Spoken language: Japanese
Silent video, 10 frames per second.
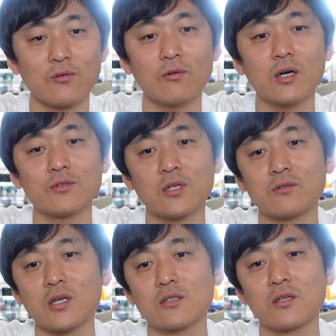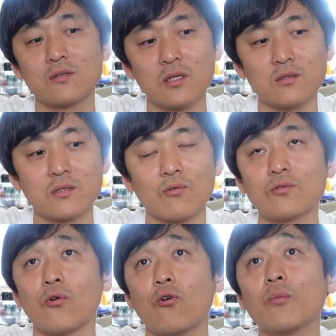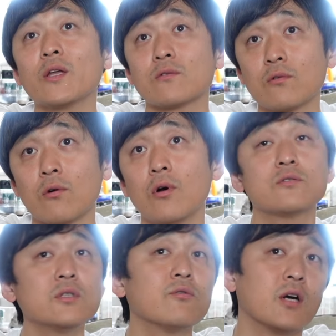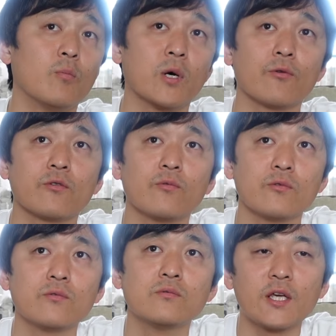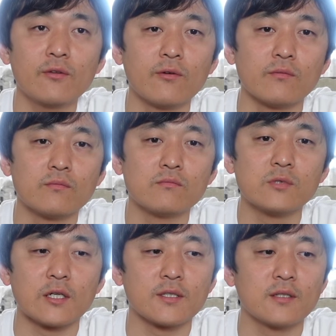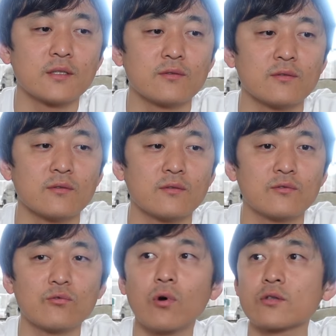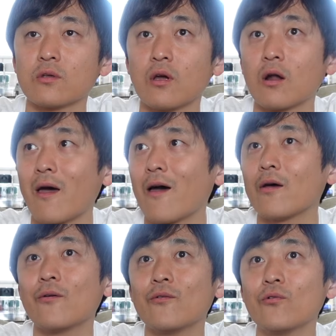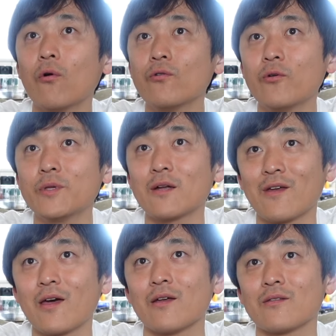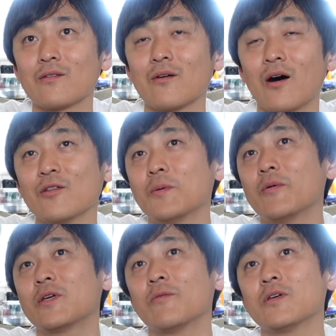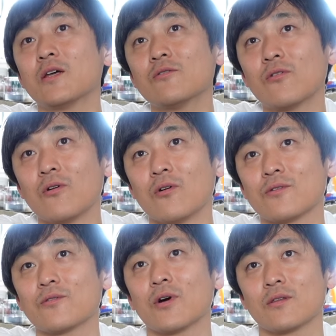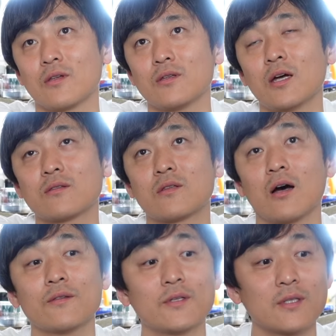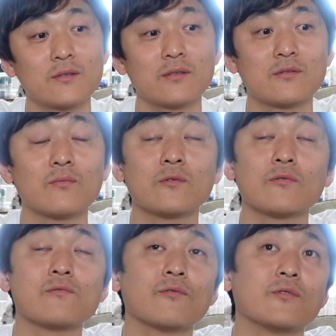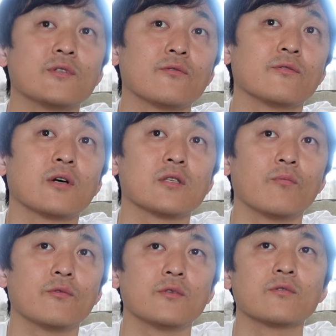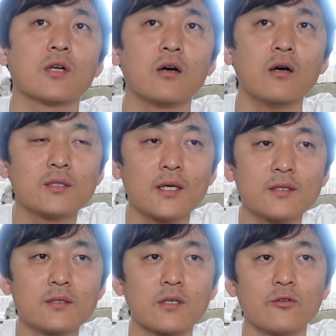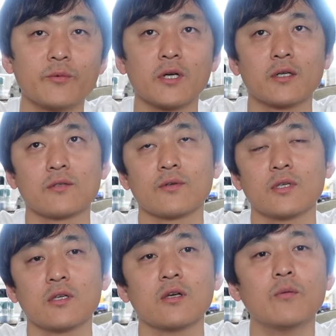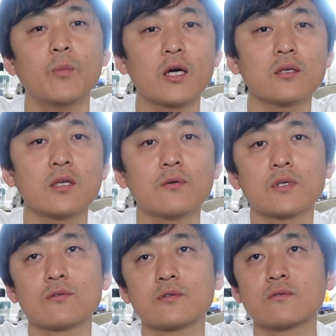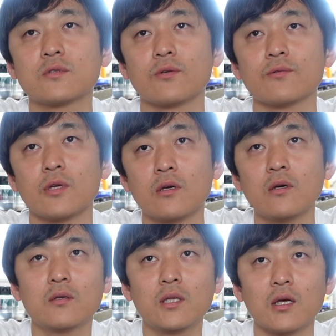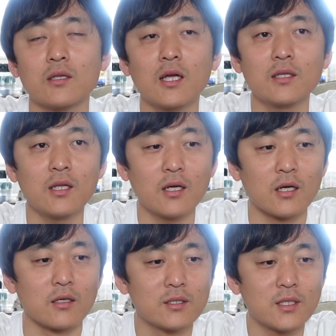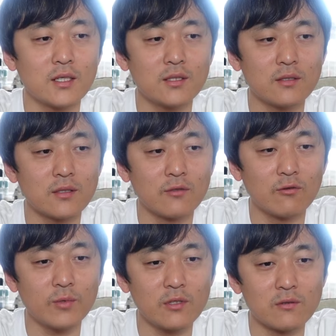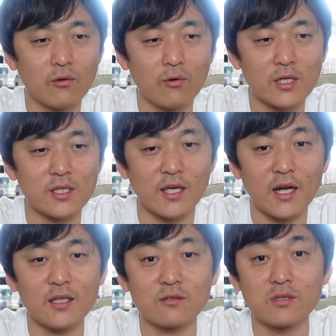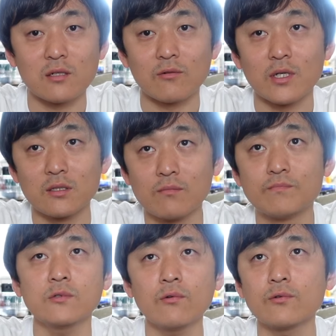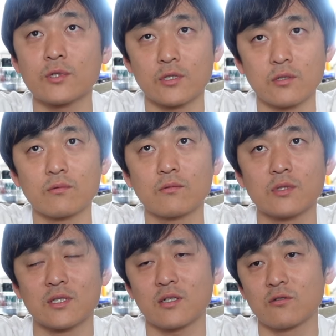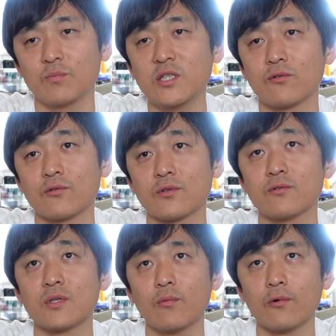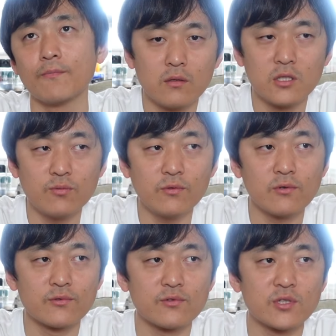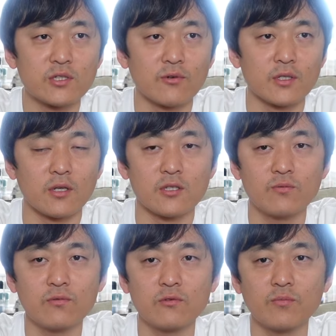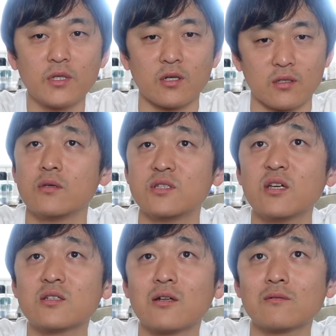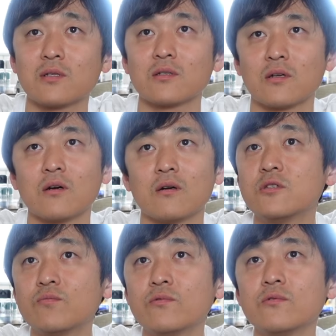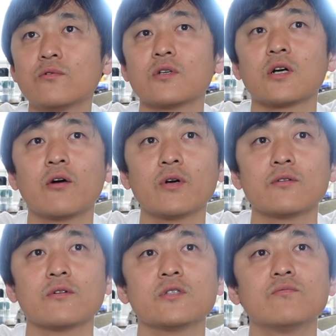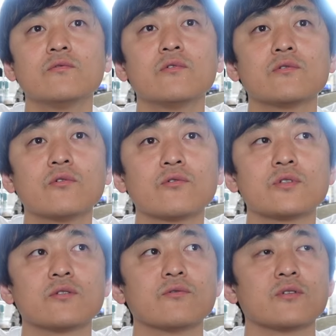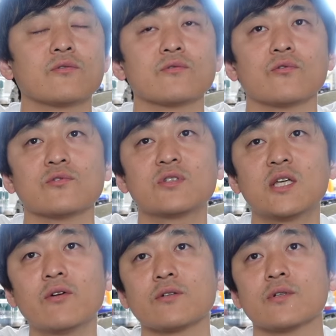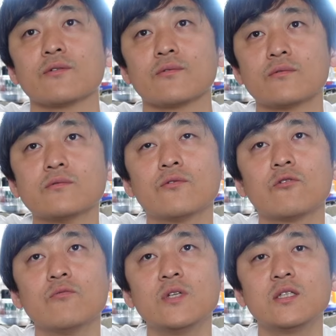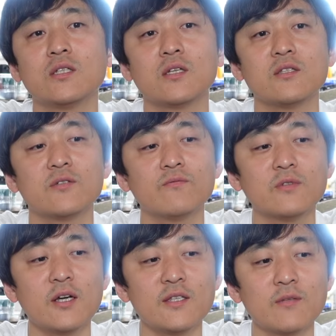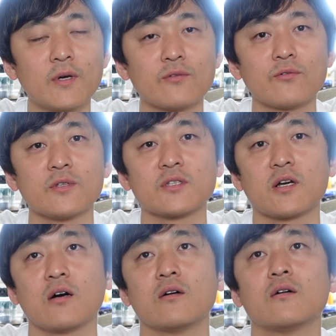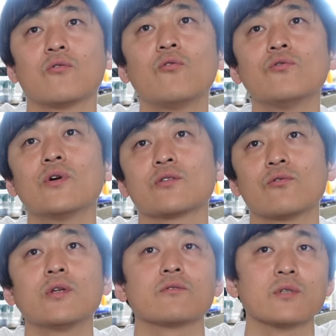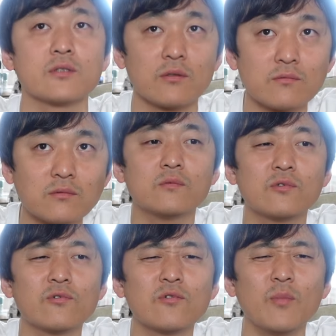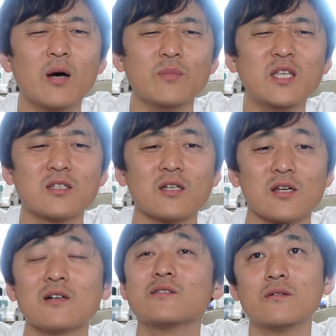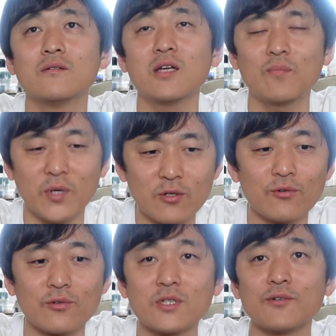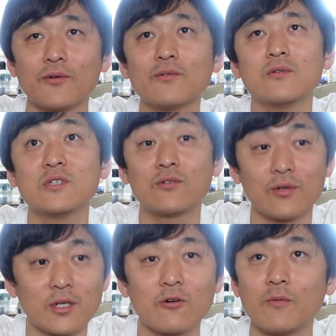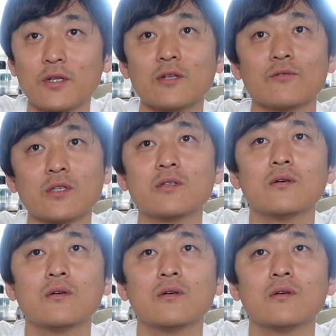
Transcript: 動画をちゃんと出してるねってことを褒めると次を頑張ろうと思うけどなんか再生数すごかったねあれよう伸びたねあのままいけばいけるよとかってだってあんな再生数取るほど実力があるんだもんって言ったら再生数が伸びなかった時に負けた言い訳を作っちゃうのねでなんなら再生数が伸びる動画しかやらなくなるとかねそういうことになっちゃうでさっきの美のことで言っても自分より美しい人がいたら自分の美が否定されるってなったら自分より可愛いとか自分より努力してそうな人と付き合わなくなるのよそのコミュニティで自分が一番のとこでしか行動が取れなくなっちゃうそういう人まあ見てきたじゃん、やっぱり孤独なのよ人に囲まれてるのに